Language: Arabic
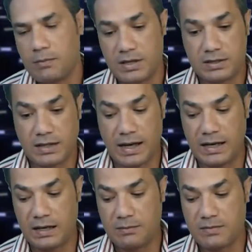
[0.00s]

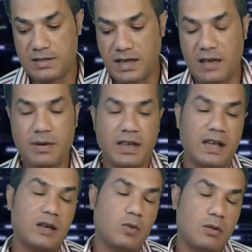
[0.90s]
بيتكلم زي ما
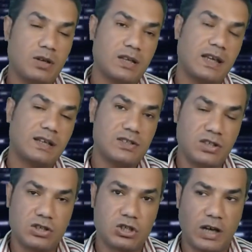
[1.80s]
اتكلموا قبل كده عن
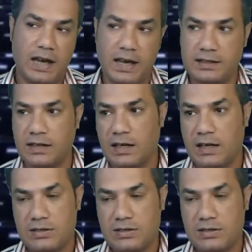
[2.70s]
حسين الشحات